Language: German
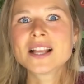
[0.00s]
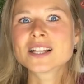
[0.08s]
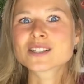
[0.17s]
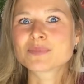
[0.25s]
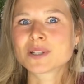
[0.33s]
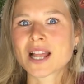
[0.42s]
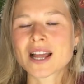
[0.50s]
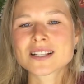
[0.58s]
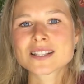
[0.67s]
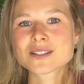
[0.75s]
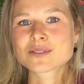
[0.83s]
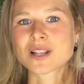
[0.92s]
Spinat
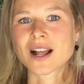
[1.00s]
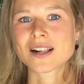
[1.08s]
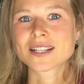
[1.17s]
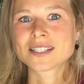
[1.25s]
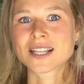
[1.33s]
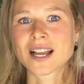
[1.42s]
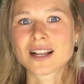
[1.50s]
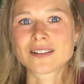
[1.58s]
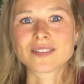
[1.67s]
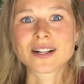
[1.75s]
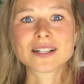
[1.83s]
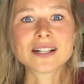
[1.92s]
ist total genial,
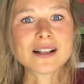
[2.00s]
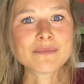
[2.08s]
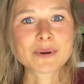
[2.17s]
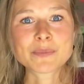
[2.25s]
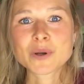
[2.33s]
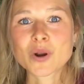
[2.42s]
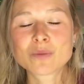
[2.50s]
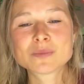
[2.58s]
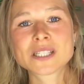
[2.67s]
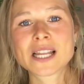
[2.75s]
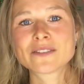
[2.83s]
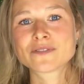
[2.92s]
weil man bekommt
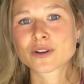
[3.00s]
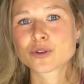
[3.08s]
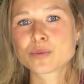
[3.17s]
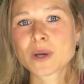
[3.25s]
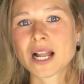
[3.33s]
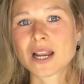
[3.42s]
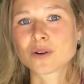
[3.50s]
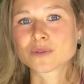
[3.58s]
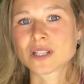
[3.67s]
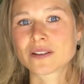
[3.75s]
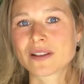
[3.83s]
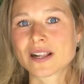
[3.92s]
den einfach überall auf
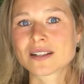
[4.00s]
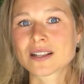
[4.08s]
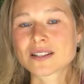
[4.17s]
der Welt.